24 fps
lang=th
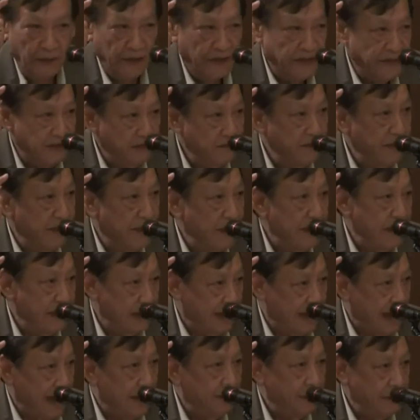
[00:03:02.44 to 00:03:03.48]
มไปเป็นเสมียนอา
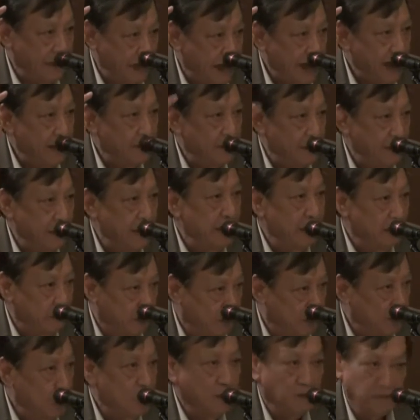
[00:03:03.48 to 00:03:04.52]
ยการเพียงแค่ปีเดียว
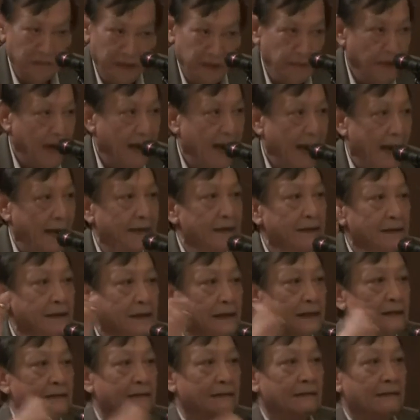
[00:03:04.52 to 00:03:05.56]
ผมรู้ว่ามีปัญหาเยอะเลย